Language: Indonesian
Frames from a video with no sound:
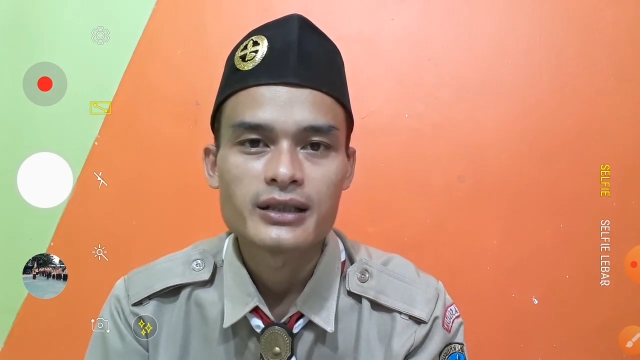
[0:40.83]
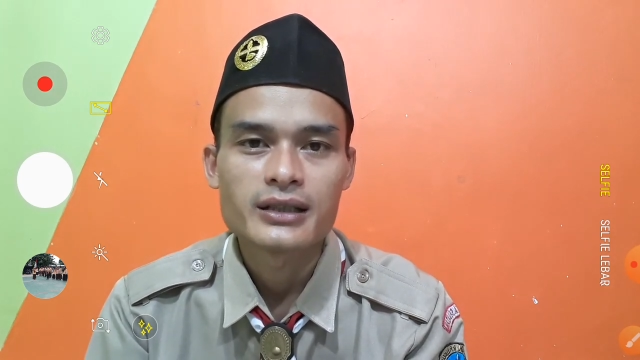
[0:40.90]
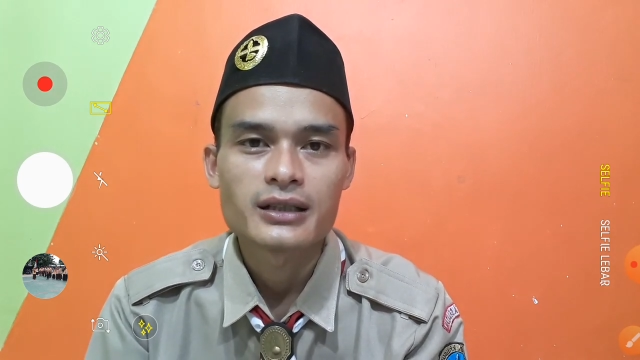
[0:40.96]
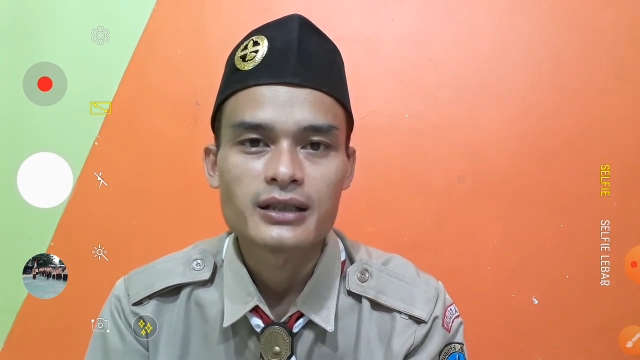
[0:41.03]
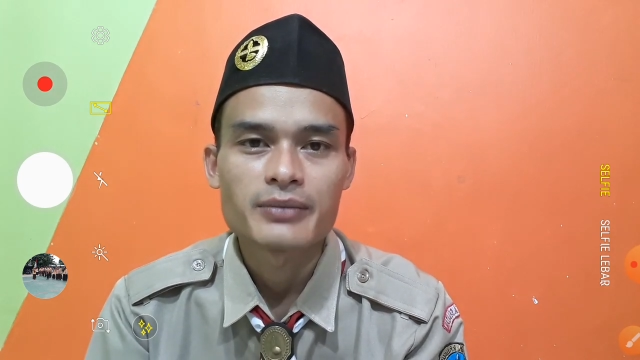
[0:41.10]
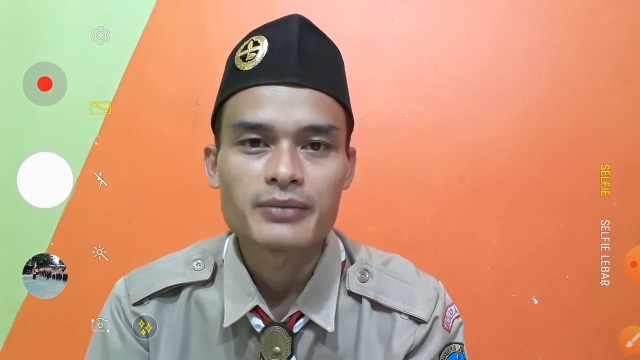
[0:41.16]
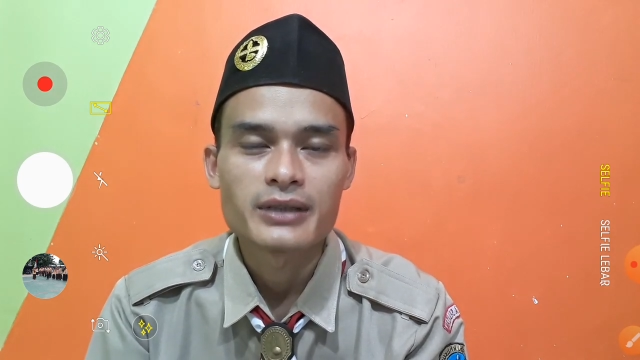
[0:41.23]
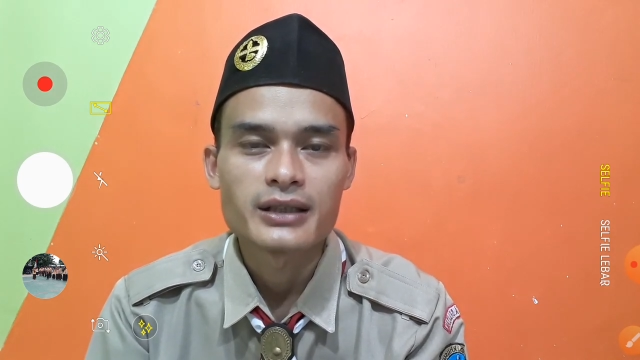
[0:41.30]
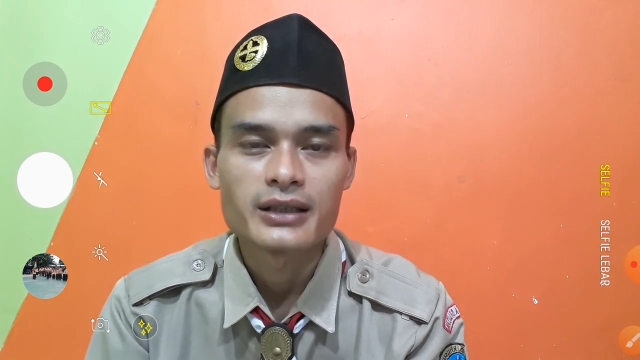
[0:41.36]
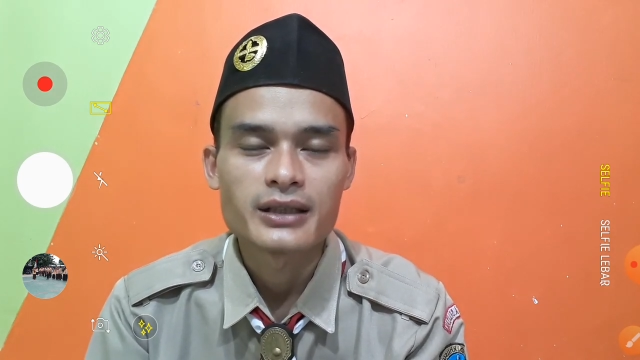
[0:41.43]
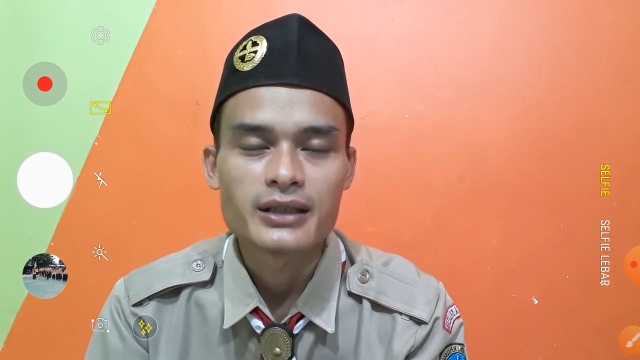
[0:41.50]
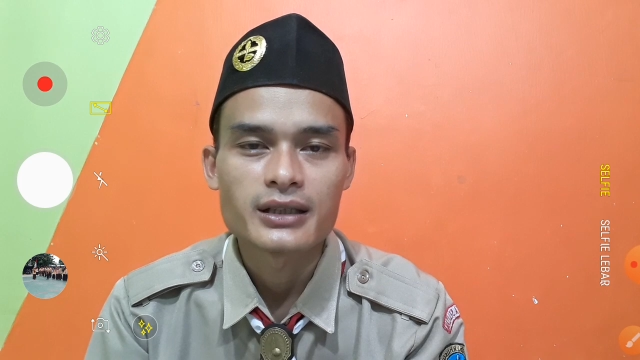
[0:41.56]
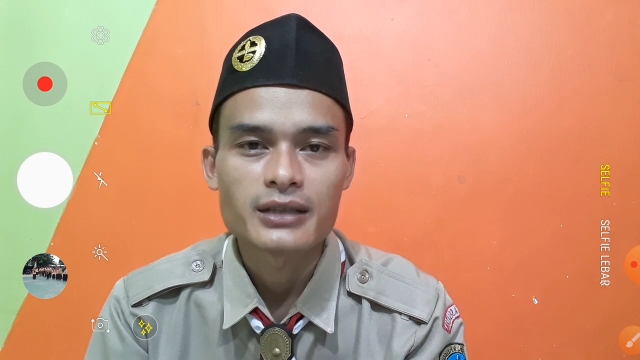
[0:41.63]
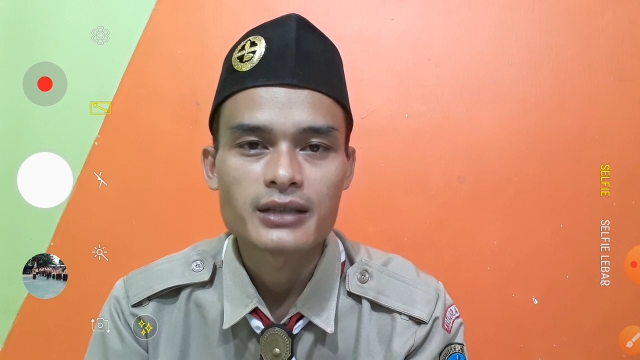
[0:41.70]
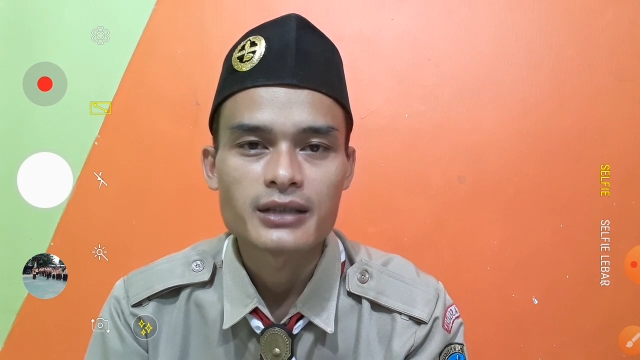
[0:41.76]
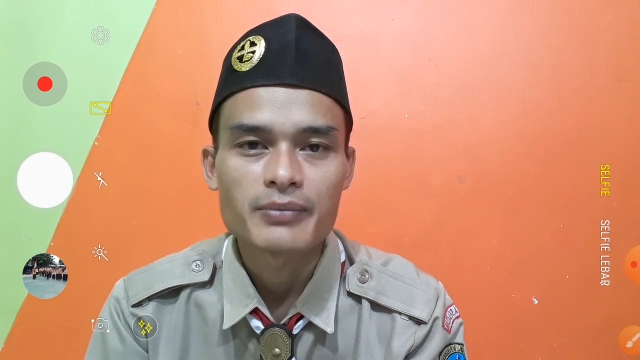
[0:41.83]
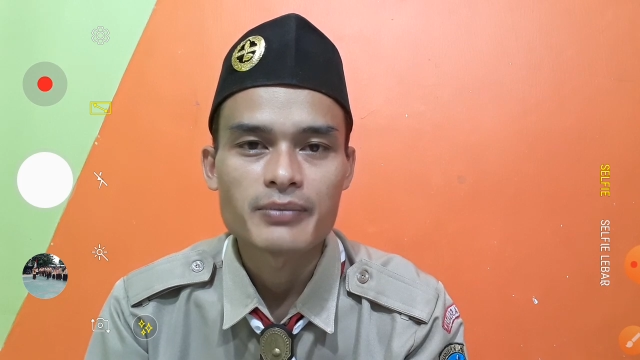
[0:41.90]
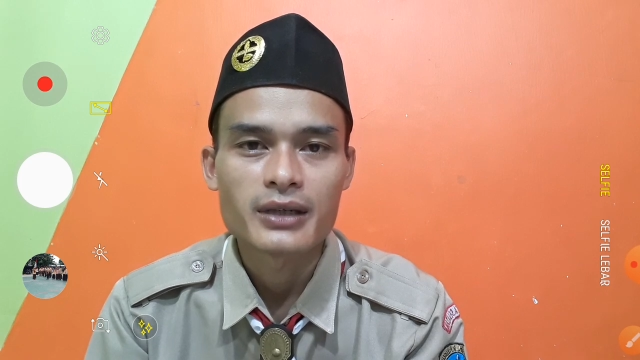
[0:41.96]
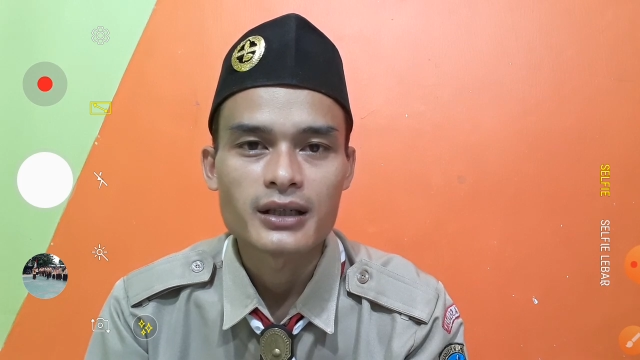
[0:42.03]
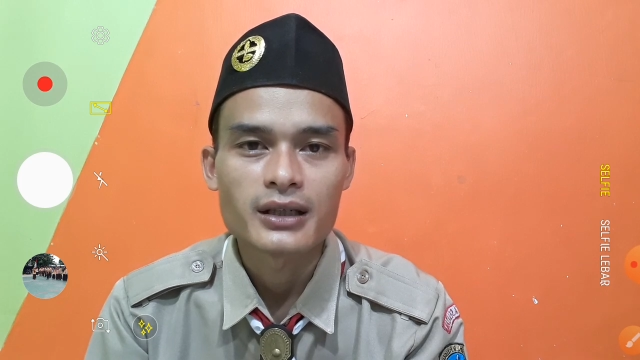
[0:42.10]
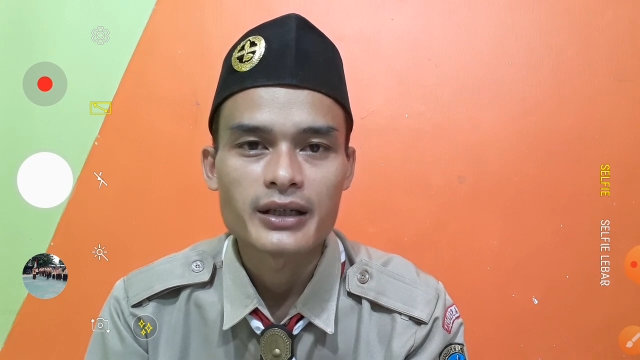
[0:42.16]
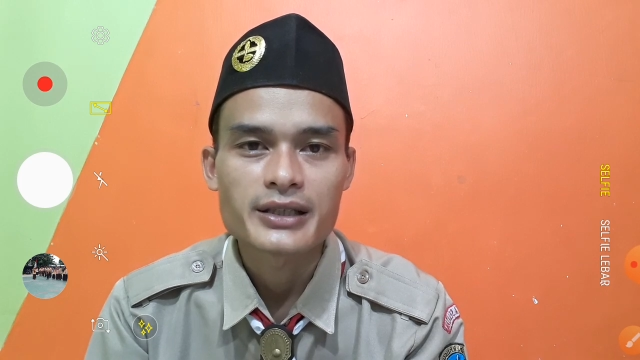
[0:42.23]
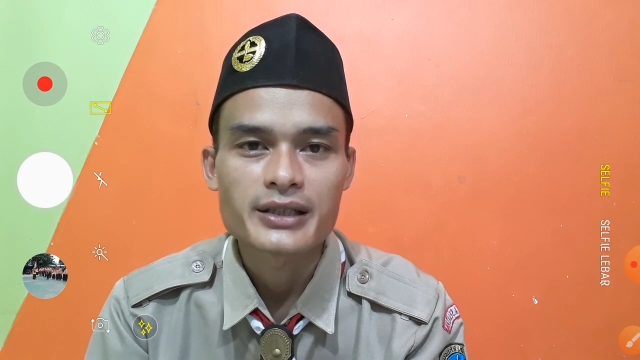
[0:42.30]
kepada Kepala